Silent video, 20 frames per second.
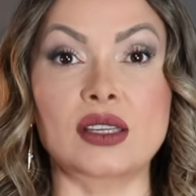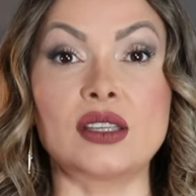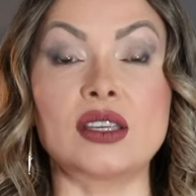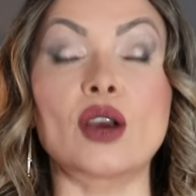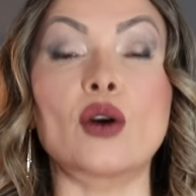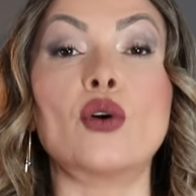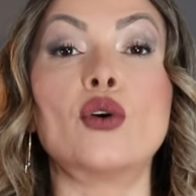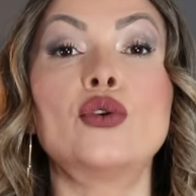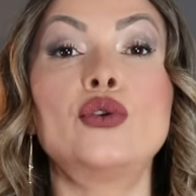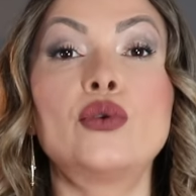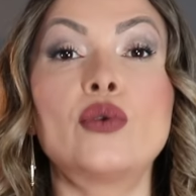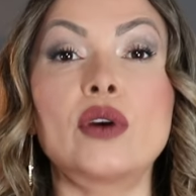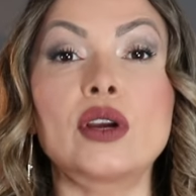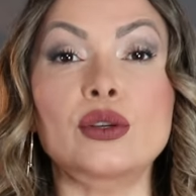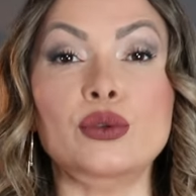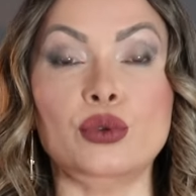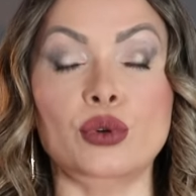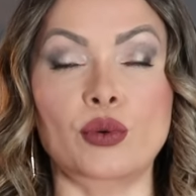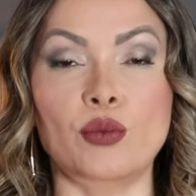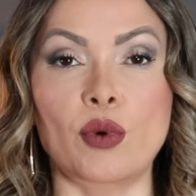Y llegó
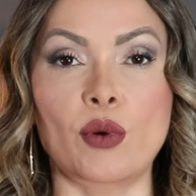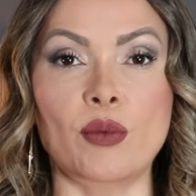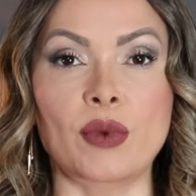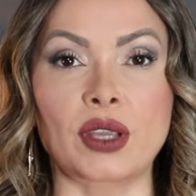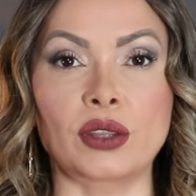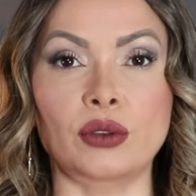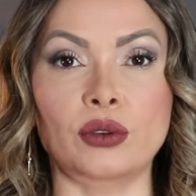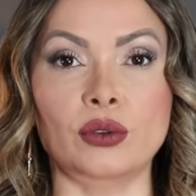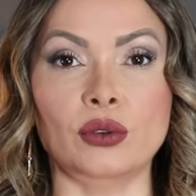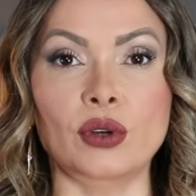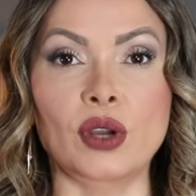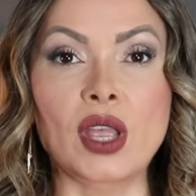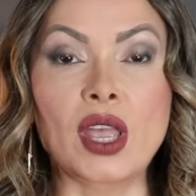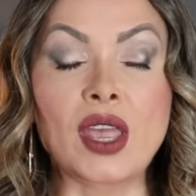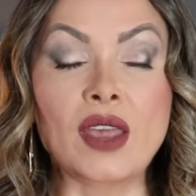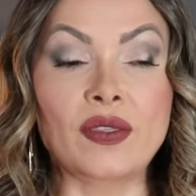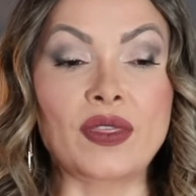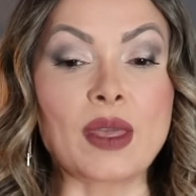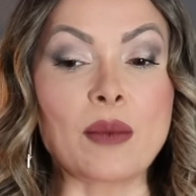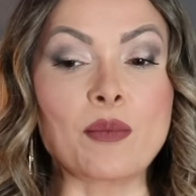nuestro momento
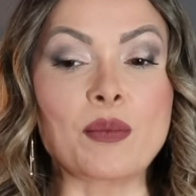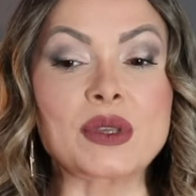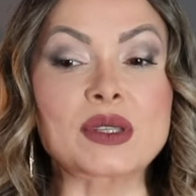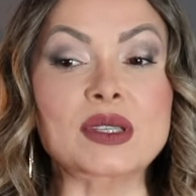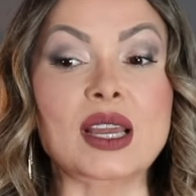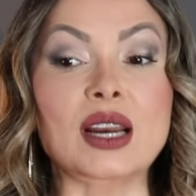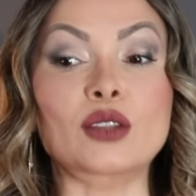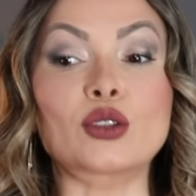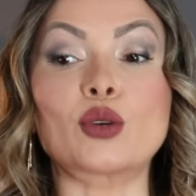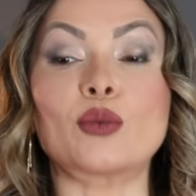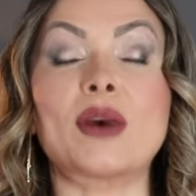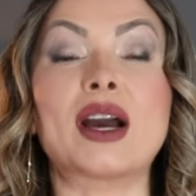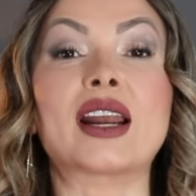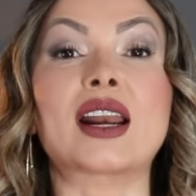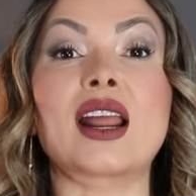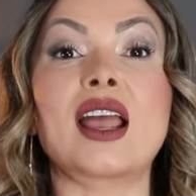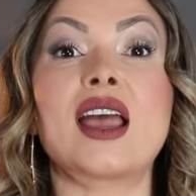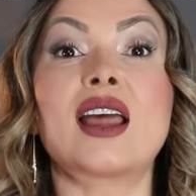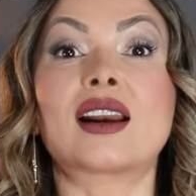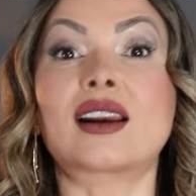de empezar a
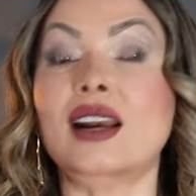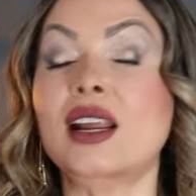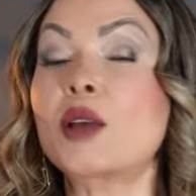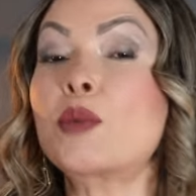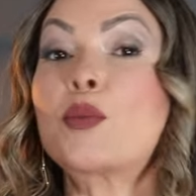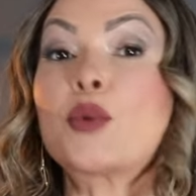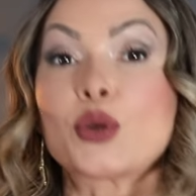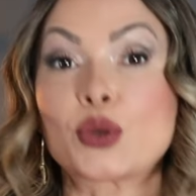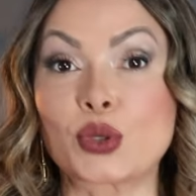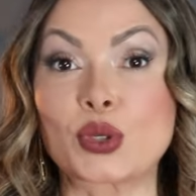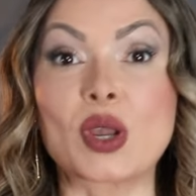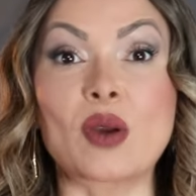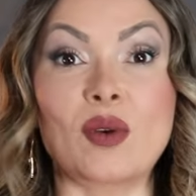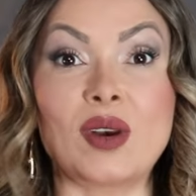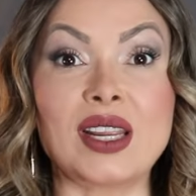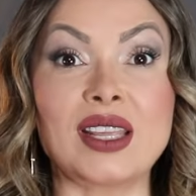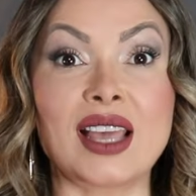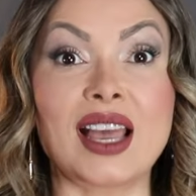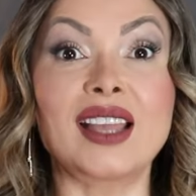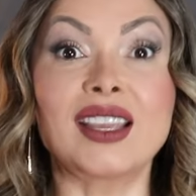tomar
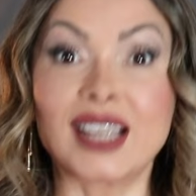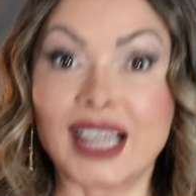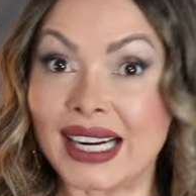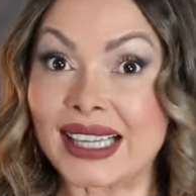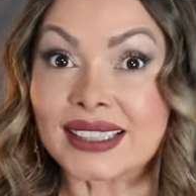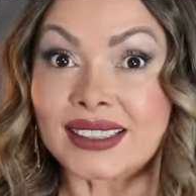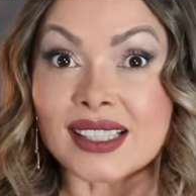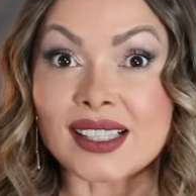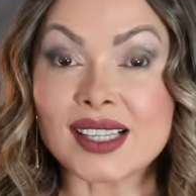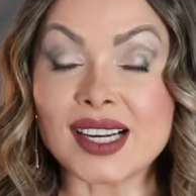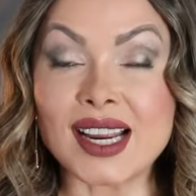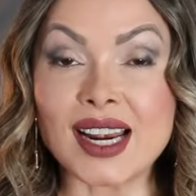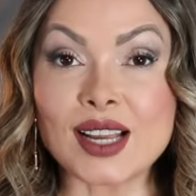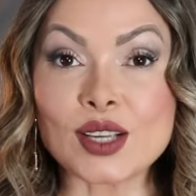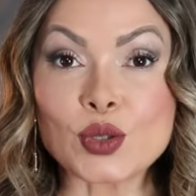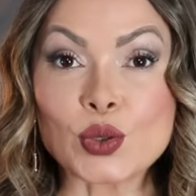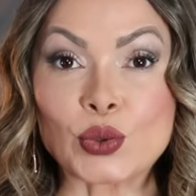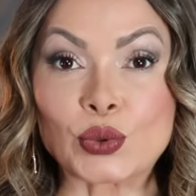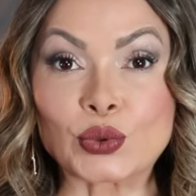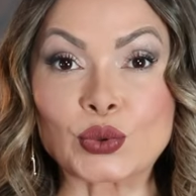responsabilidad y cartas en el
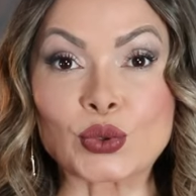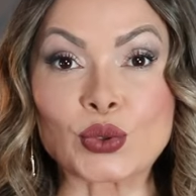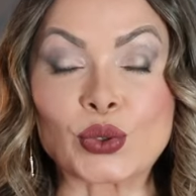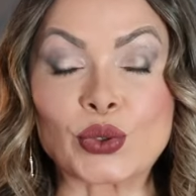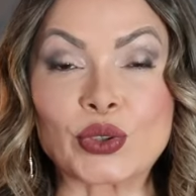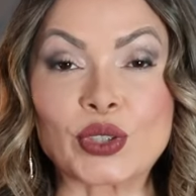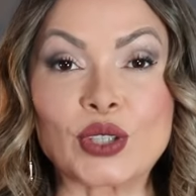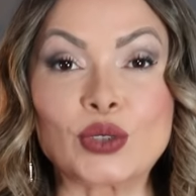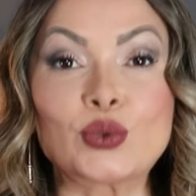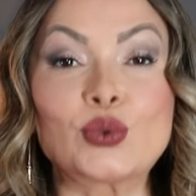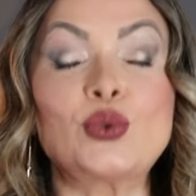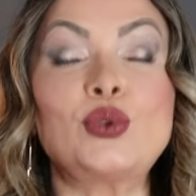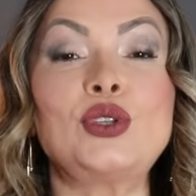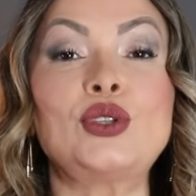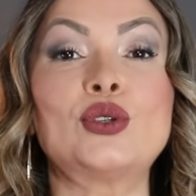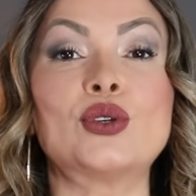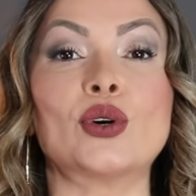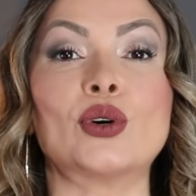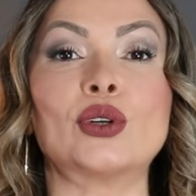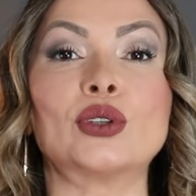asunto donde tú y
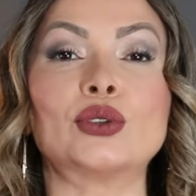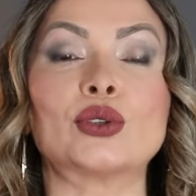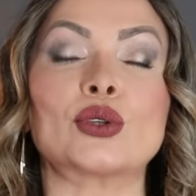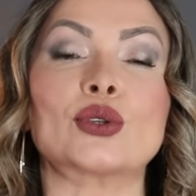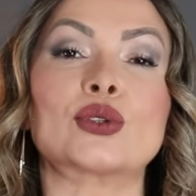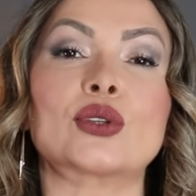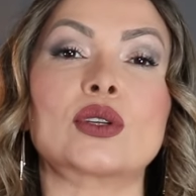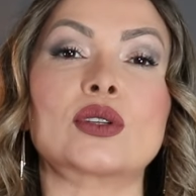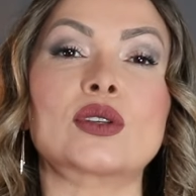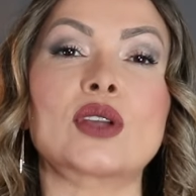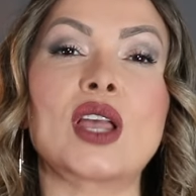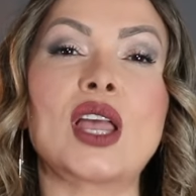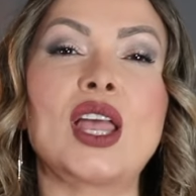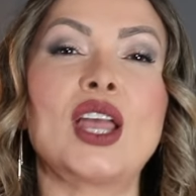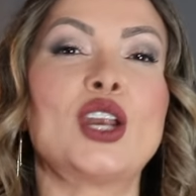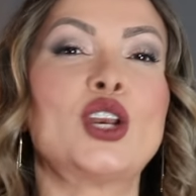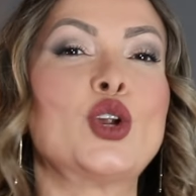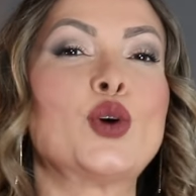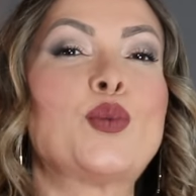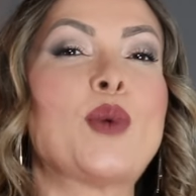yo entonces
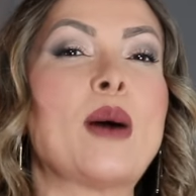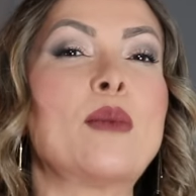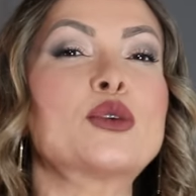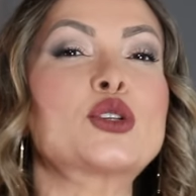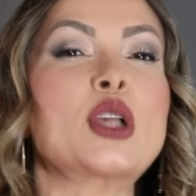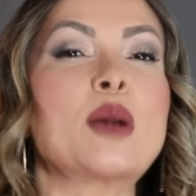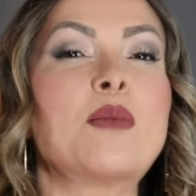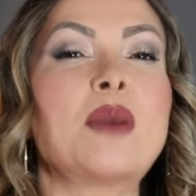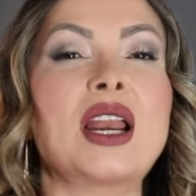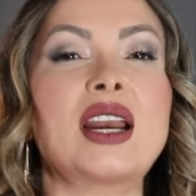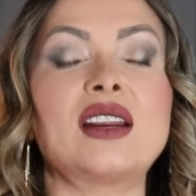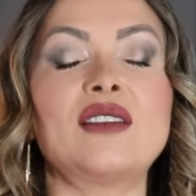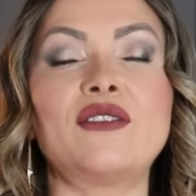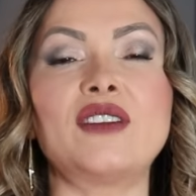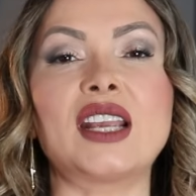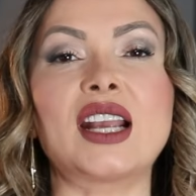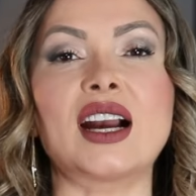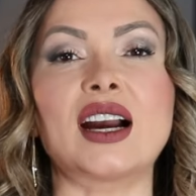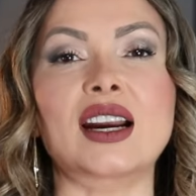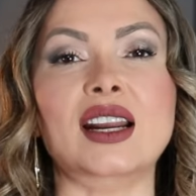nos vamos a
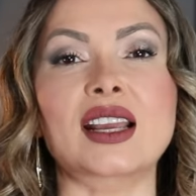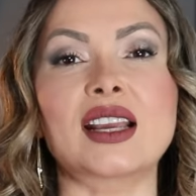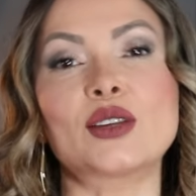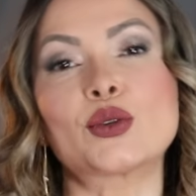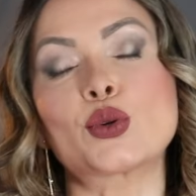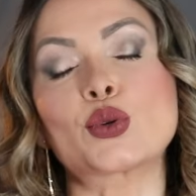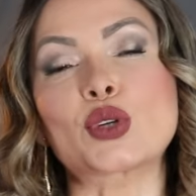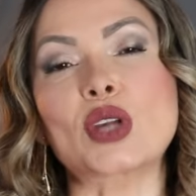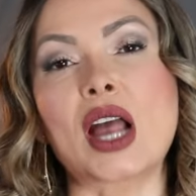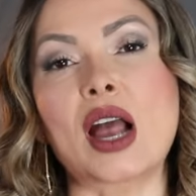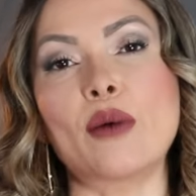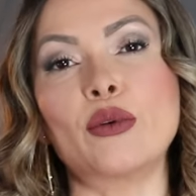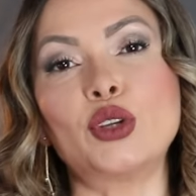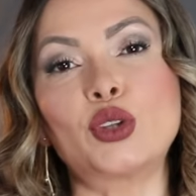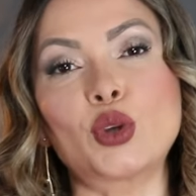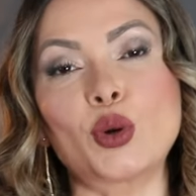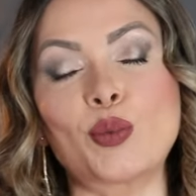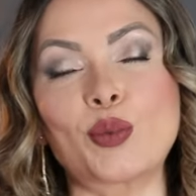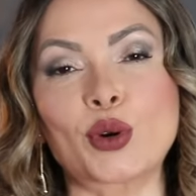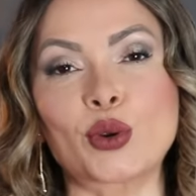planificar esos
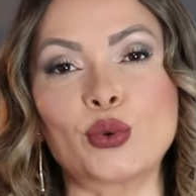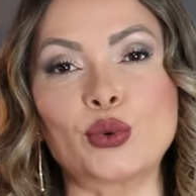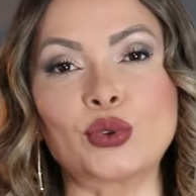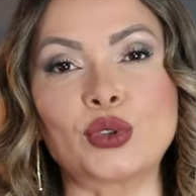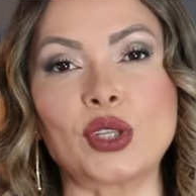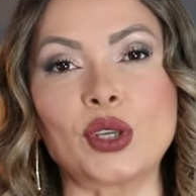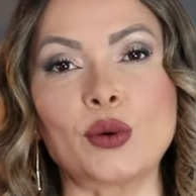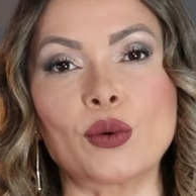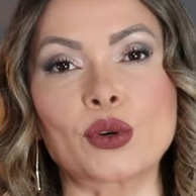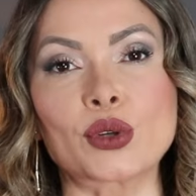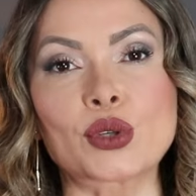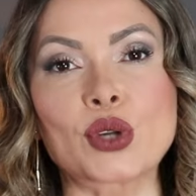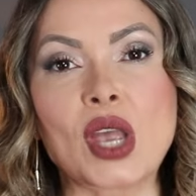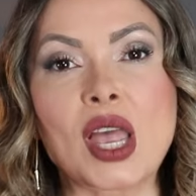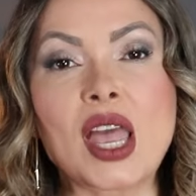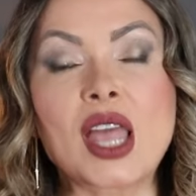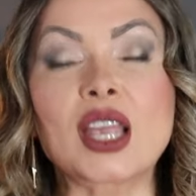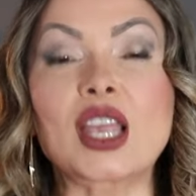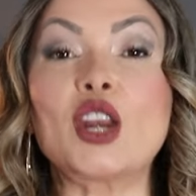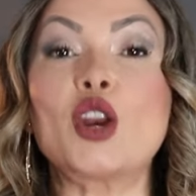hábitos productivos
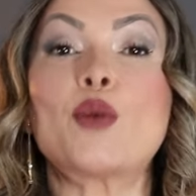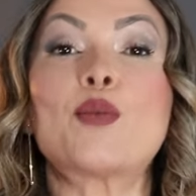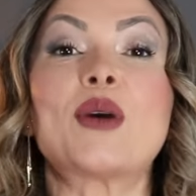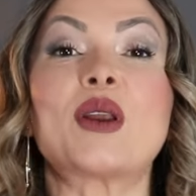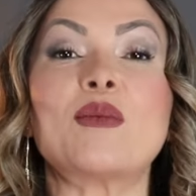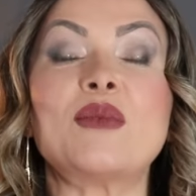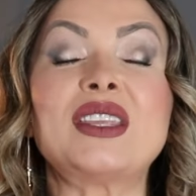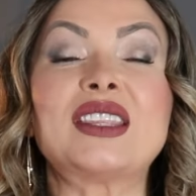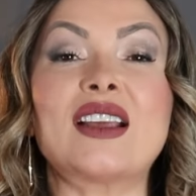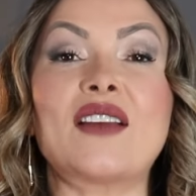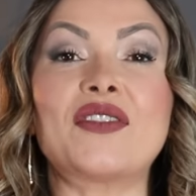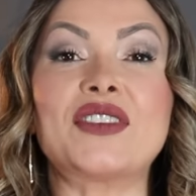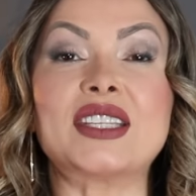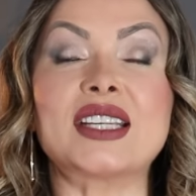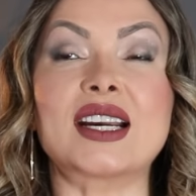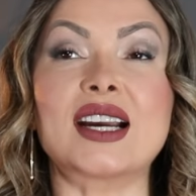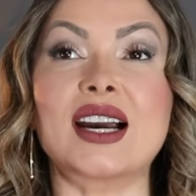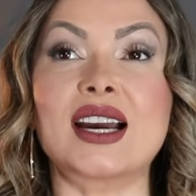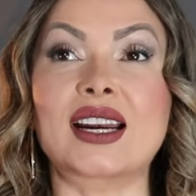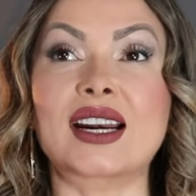que nos permitan
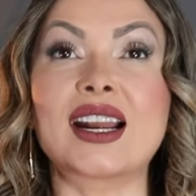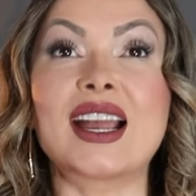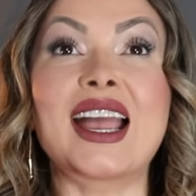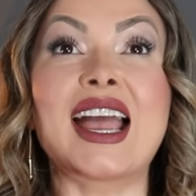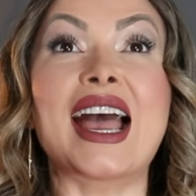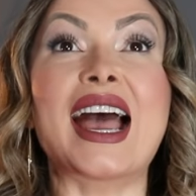llegar